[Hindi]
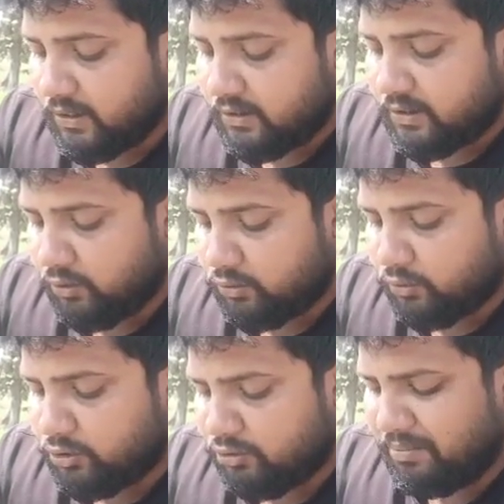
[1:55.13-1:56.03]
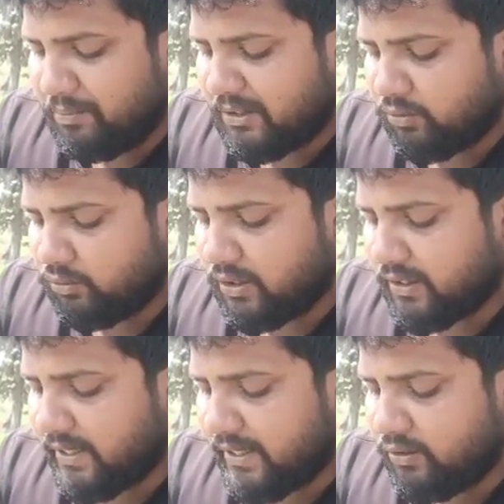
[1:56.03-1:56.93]
चौबीस रुपये प्रति कुंटल
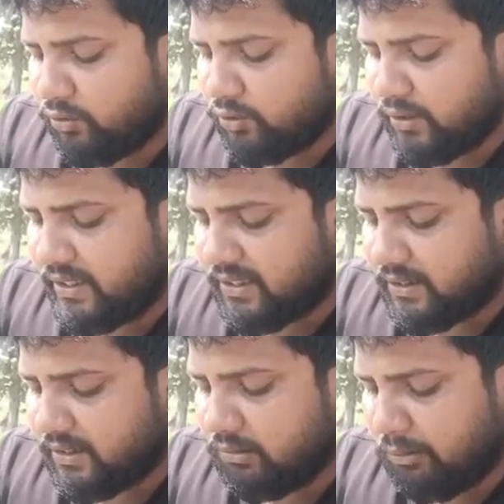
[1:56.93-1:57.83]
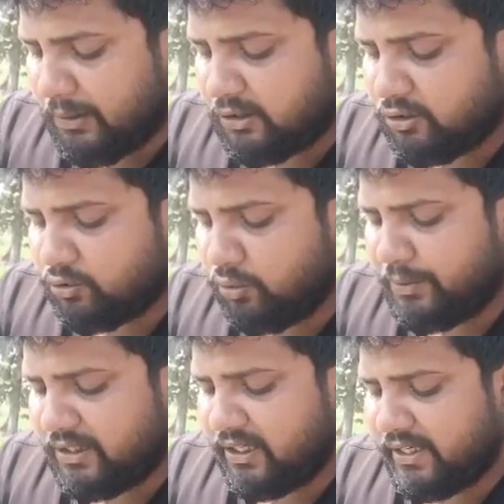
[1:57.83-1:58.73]
तक गई और जो नई लहसन थी वो पच्चीस सौ
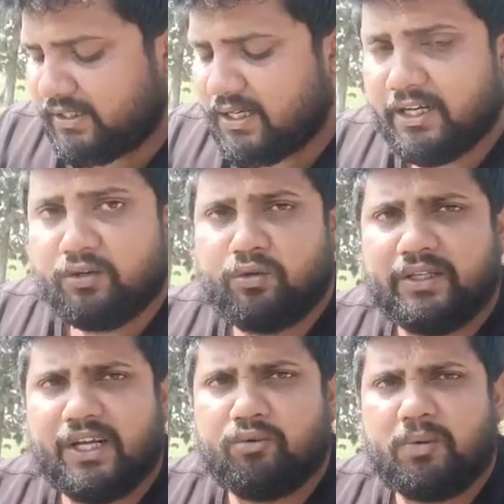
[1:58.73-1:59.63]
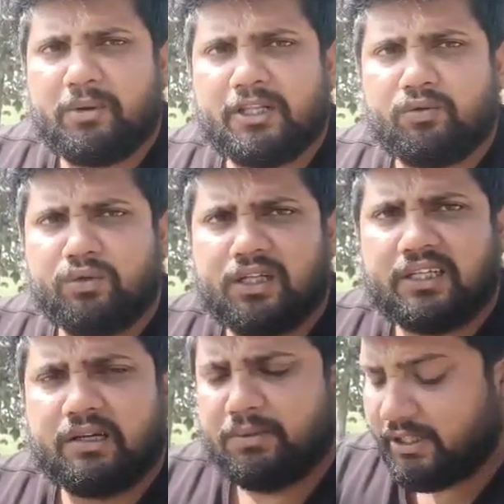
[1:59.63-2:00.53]
रुपये से लेकर साढ़े नौ हज़ार रुपये प्रति कुंटल
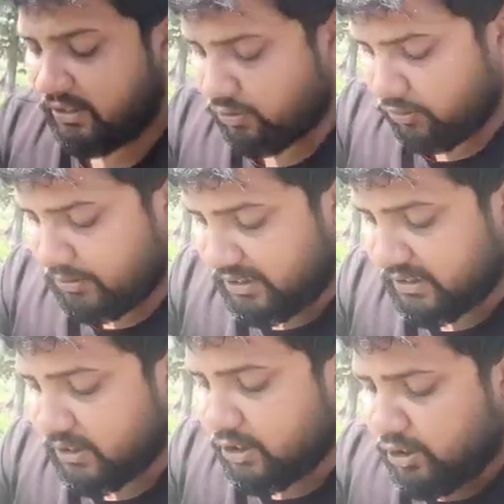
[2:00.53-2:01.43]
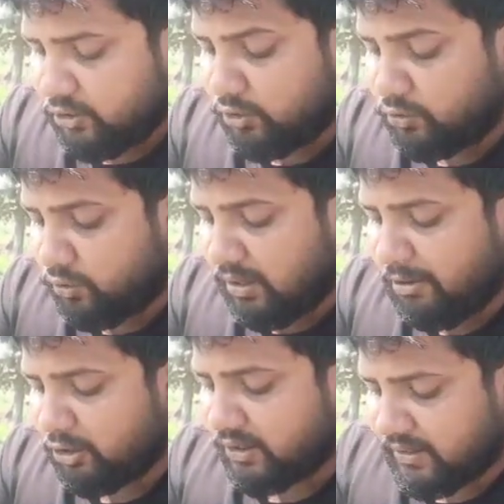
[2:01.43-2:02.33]
तक हमें देखने को मिली तो जो का
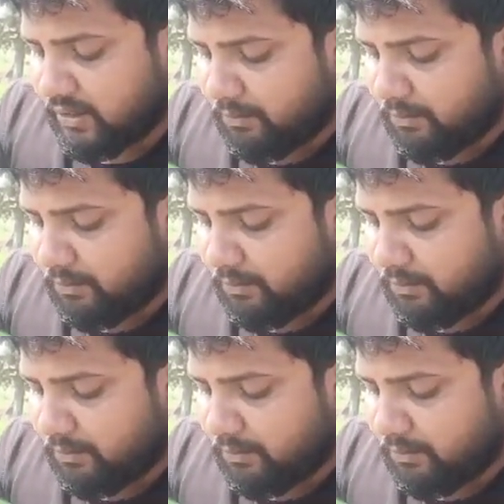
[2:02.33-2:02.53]
भाव था किसान भाई